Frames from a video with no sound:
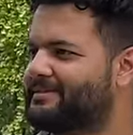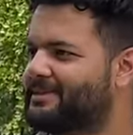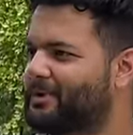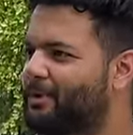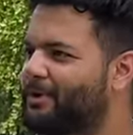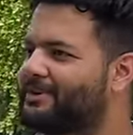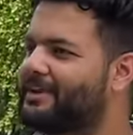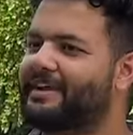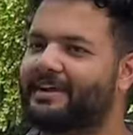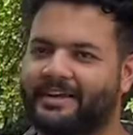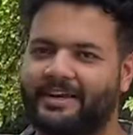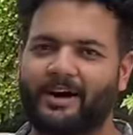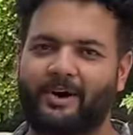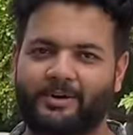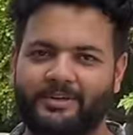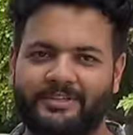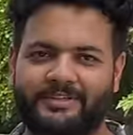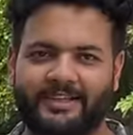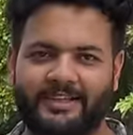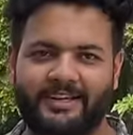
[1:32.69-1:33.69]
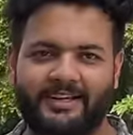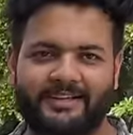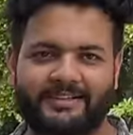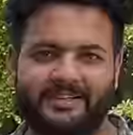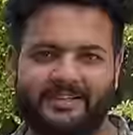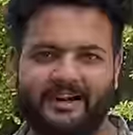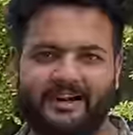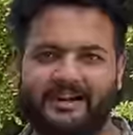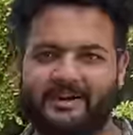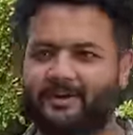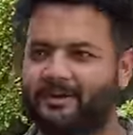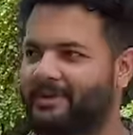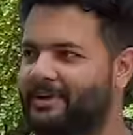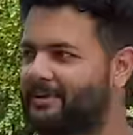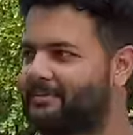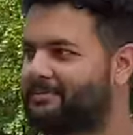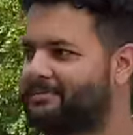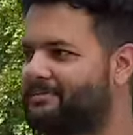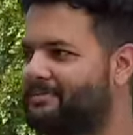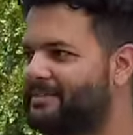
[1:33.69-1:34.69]
कोई तरीका हो जिस तरीके से गाड़ी को
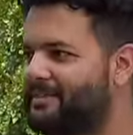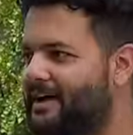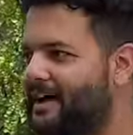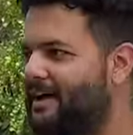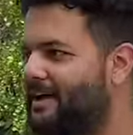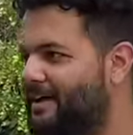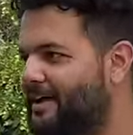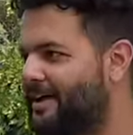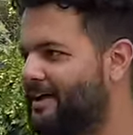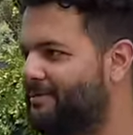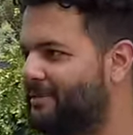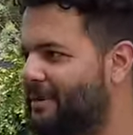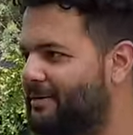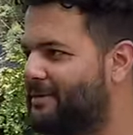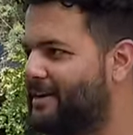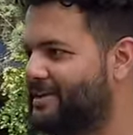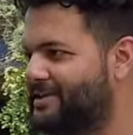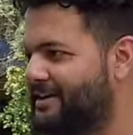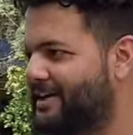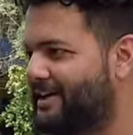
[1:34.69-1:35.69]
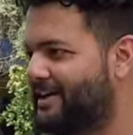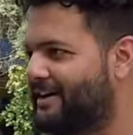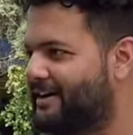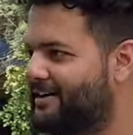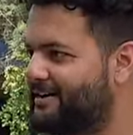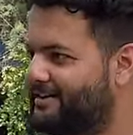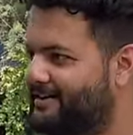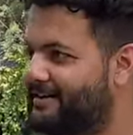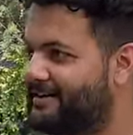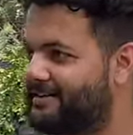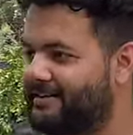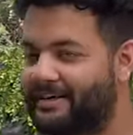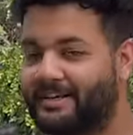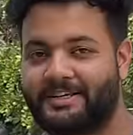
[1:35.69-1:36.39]
मतलब ना हटाएं मतलब बेचे ना